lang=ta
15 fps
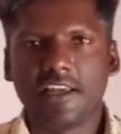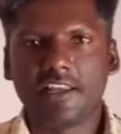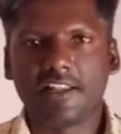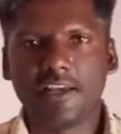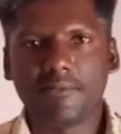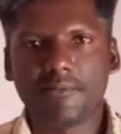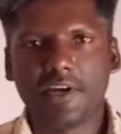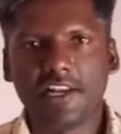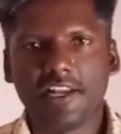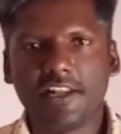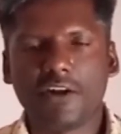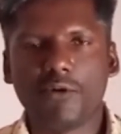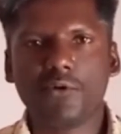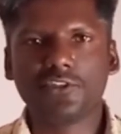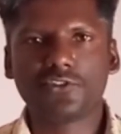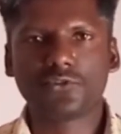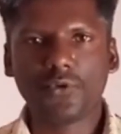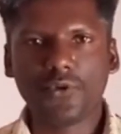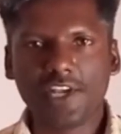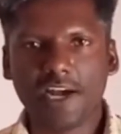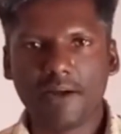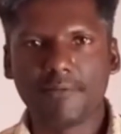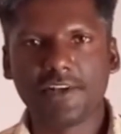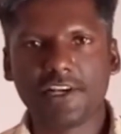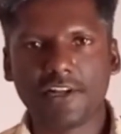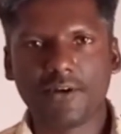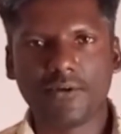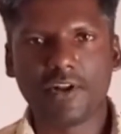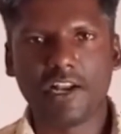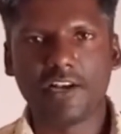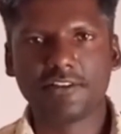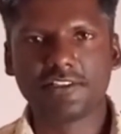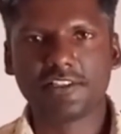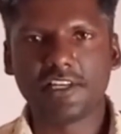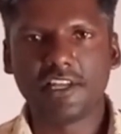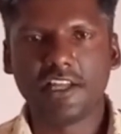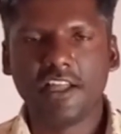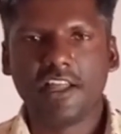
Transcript: இதே மாதிரி ரவுடி சூர்யா அப்படிங்கிற ஒரு ஆள் வந்து